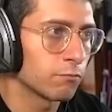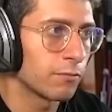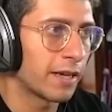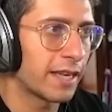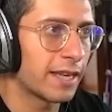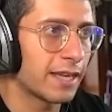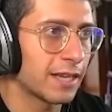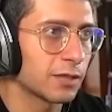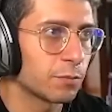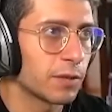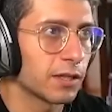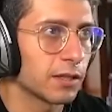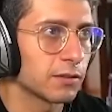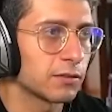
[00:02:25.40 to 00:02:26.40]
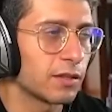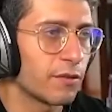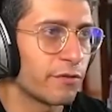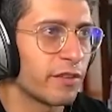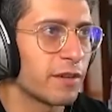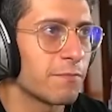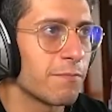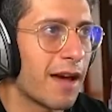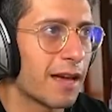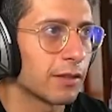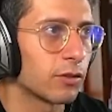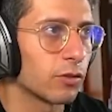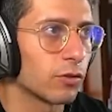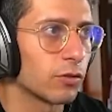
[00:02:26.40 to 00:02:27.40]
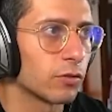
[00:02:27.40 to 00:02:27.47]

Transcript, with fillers: Ma che caspita, si è fermato.